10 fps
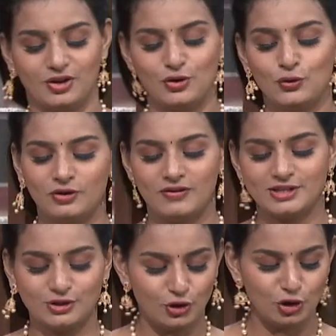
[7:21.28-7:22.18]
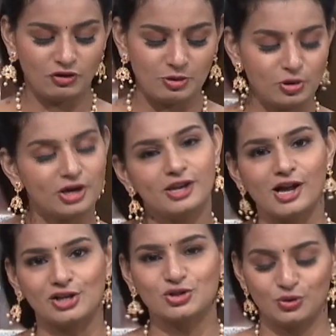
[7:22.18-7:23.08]
నూనె వేస్తూ రెండు వైపులా నేను
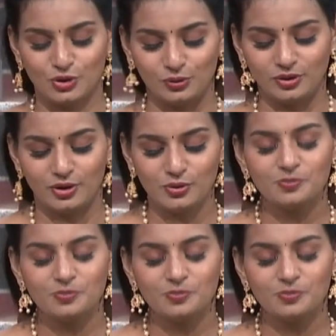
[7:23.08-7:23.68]
కాల్చుకుంటూ ఉంటాను